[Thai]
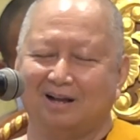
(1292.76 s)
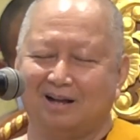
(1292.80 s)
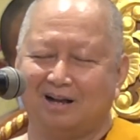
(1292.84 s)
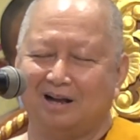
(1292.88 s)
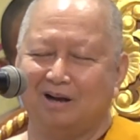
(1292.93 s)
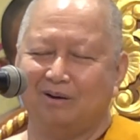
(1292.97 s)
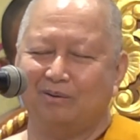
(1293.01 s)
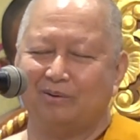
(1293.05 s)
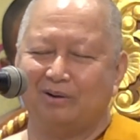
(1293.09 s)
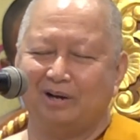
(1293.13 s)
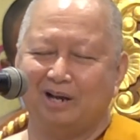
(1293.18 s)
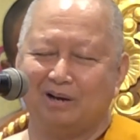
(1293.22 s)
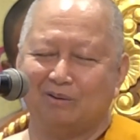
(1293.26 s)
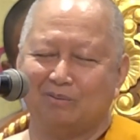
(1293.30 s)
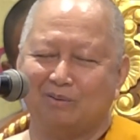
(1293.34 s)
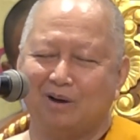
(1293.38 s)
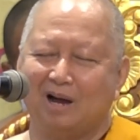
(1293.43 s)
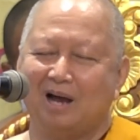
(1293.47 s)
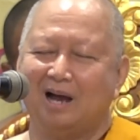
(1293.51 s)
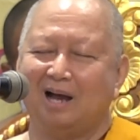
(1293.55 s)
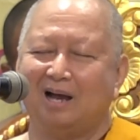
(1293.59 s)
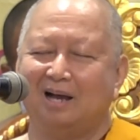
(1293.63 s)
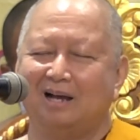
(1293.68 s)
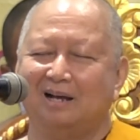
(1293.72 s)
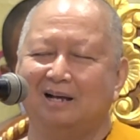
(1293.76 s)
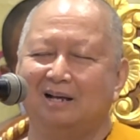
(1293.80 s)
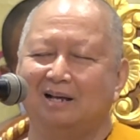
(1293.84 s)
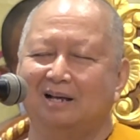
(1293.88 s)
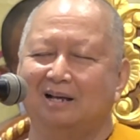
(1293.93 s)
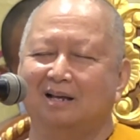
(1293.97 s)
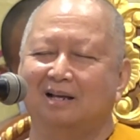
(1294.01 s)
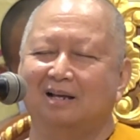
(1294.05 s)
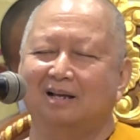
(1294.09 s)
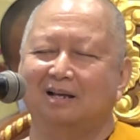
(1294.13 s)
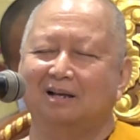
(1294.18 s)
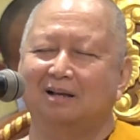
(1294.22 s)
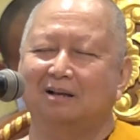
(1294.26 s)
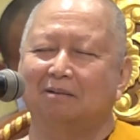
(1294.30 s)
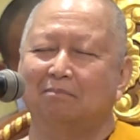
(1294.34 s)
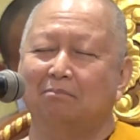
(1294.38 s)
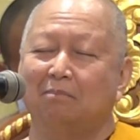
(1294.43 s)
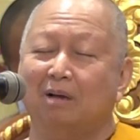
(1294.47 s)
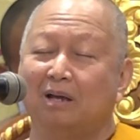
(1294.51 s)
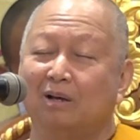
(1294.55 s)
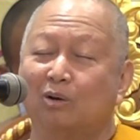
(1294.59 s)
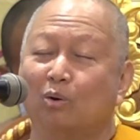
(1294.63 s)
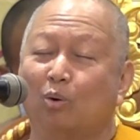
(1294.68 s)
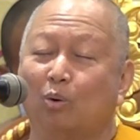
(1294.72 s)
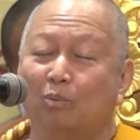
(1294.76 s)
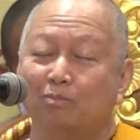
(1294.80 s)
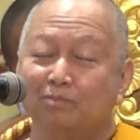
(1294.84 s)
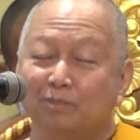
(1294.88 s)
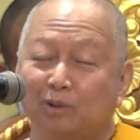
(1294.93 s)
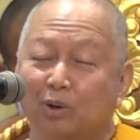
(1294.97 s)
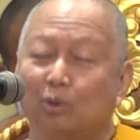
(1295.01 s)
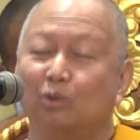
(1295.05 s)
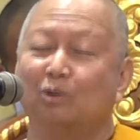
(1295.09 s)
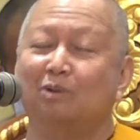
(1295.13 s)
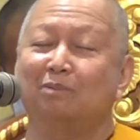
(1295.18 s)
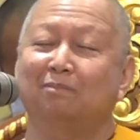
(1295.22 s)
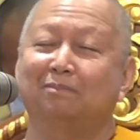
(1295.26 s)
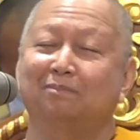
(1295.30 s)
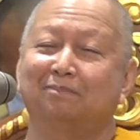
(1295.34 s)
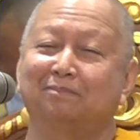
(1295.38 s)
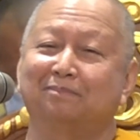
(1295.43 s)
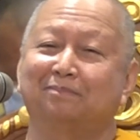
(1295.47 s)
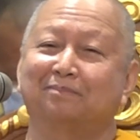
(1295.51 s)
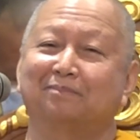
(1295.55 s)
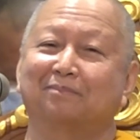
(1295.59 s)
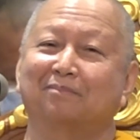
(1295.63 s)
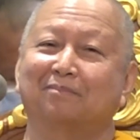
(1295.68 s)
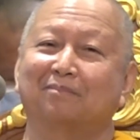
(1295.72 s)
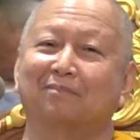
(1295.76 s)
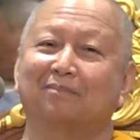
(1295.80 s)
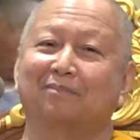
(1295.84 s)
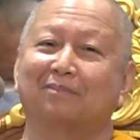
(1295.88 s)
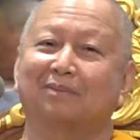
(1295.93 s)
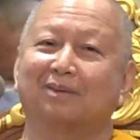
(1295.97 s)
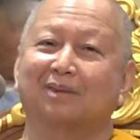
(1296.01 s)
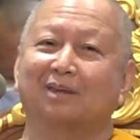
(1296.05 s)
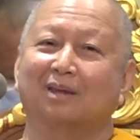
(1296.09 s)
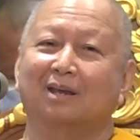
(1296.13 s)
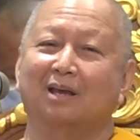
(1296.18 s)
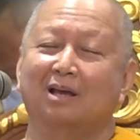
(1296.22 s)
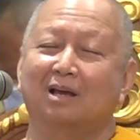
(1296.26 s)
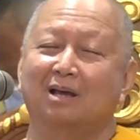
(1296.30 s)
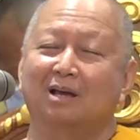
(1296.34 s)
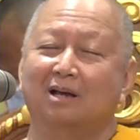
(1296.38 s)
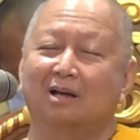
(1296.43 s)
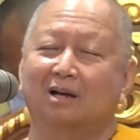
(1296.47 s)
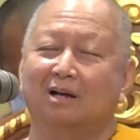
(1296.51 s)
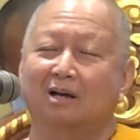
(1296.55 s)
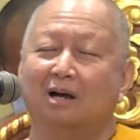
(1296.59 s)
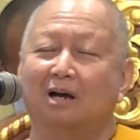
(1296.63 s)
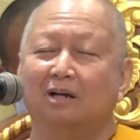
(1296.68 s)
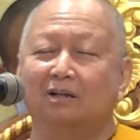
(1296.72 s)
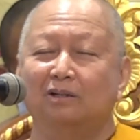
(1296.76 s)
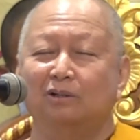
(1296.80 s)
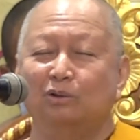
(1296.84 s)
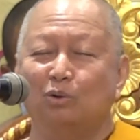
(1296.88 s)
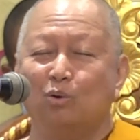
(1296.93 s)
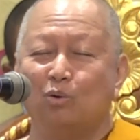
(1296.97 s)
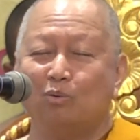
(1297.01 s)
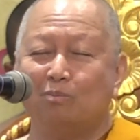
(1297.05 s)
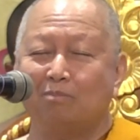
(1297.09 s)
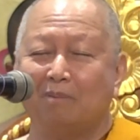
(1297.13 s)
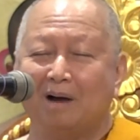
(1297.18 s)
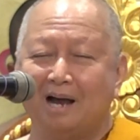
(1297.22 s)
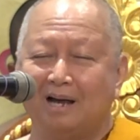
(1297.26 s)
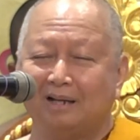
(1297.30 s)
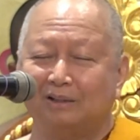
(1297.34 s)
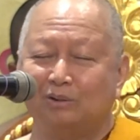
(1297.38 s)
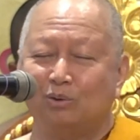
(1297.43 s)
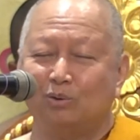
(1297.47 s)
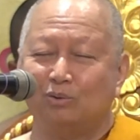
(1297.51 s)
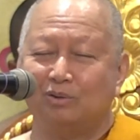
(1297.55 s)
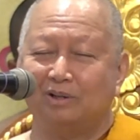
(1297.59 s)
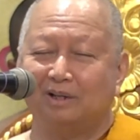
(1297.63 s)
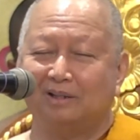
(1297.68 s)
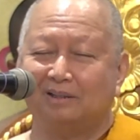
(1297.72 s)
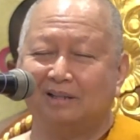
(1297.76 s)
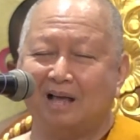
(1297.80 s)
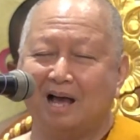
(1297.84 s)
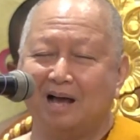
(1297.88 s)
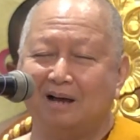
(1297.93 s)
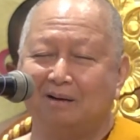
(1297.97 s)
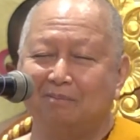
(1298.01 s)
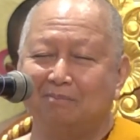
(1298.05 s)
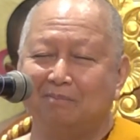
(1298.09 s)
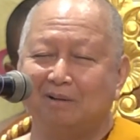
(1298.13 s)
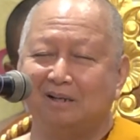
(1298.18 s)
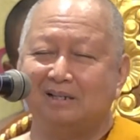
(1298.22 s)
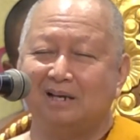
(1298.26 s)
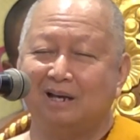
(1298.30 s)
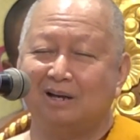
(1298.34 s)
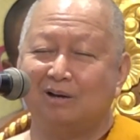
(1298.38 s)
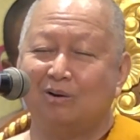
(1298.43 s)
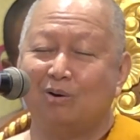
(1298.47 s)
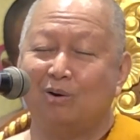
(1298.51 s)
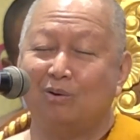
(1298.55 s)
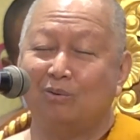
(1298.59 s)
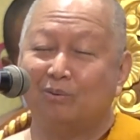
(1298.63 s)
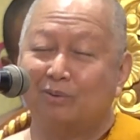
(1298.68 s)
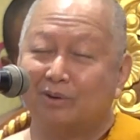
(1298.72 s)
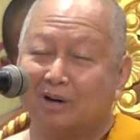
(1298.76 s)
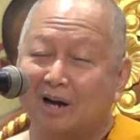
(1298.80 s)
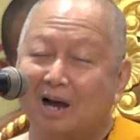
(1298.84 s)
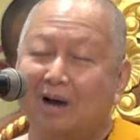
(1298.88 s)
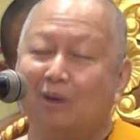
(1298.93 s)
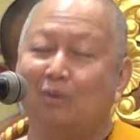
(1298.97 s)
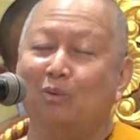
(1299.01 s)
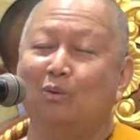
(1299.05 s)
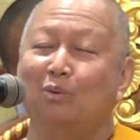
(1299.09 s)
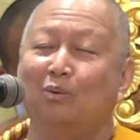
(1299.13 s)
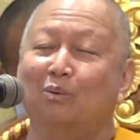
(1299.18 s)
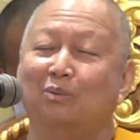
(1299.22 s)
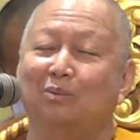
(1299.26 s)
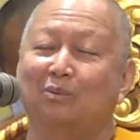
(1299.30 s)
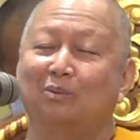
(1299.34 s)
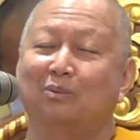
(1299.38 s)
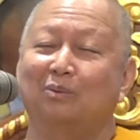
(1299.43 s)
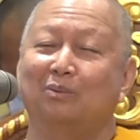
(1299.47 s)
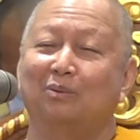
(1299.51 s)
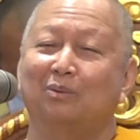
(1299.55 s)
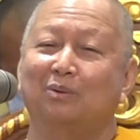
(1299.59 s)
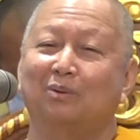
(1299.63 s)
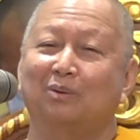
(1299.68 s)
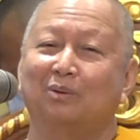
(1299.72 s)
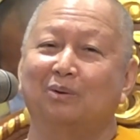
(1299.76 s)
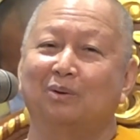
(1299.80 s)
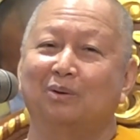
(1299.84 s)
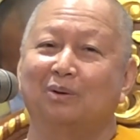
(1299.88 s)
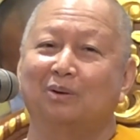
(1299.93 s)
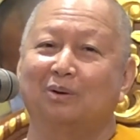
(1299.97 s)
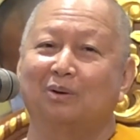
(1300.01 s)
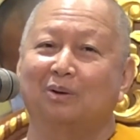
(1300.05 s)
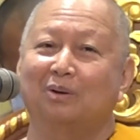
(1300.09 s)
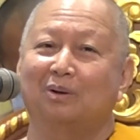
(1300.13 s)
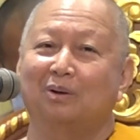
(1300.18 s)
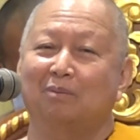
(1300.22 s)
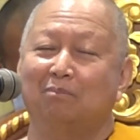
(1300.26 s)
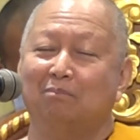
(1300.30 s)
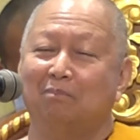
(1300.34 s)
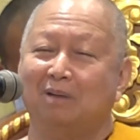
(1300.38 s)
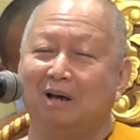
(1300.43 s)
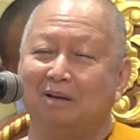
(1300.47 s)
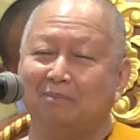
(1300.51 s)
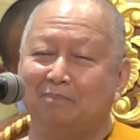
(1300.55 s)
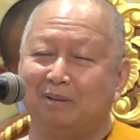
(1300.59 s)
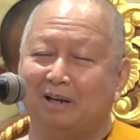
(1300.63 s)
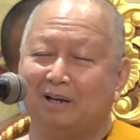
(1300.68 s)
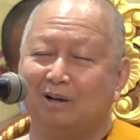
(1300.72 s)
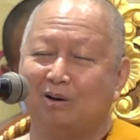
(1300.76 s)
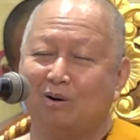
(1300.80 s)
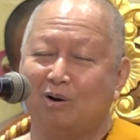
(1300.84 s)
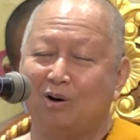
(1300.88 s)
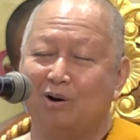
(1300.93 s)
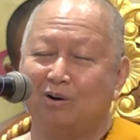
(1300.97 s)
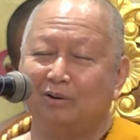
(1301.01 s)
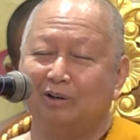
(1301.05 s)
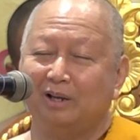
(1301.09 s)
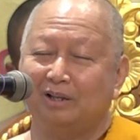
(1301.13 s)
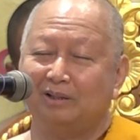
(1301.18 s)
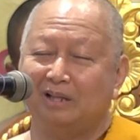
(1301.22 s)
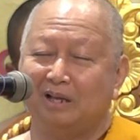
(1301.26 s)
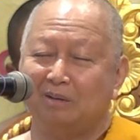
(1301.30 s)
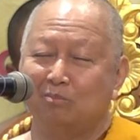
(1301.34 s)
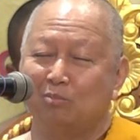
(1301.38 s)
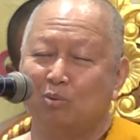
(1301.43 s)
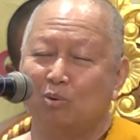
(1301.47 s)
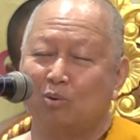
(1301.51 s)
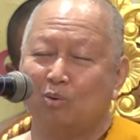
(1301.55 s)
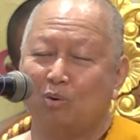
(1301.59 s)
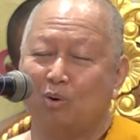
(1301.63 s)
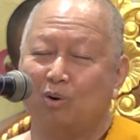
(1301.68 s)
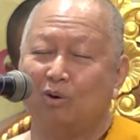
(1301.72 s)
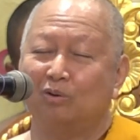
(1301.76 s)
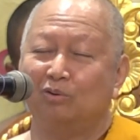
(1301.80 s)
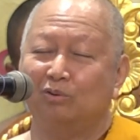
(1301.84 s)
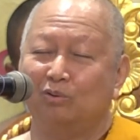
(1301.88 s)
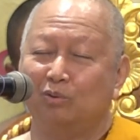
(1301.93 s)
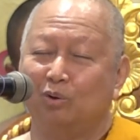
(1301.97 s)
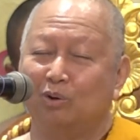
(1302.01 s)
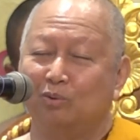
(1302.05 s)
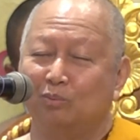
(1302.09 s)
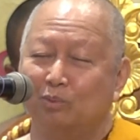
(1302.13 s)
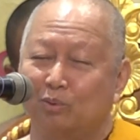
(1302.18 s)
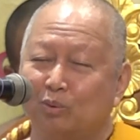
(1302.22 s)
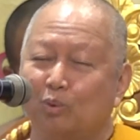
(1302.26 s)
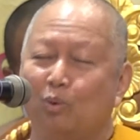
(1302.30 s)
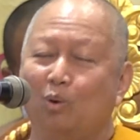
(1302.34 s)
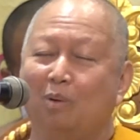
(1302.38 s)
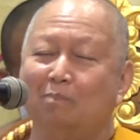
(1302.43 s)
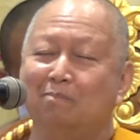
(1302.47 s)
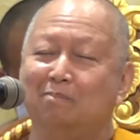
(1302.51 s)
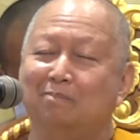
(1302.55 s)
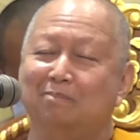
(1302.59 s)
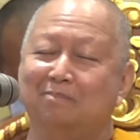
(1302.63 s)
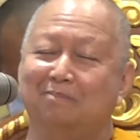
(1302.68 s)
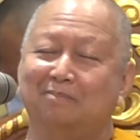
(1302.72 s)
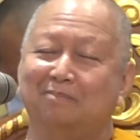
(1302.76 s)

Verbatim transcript: เขาเรียกว่าไม่คุ้มทุนเงินทุกบาททุกสตางค์ไม่ใช่ของเรามันเป็นของนิติบุคคลส่วนรวม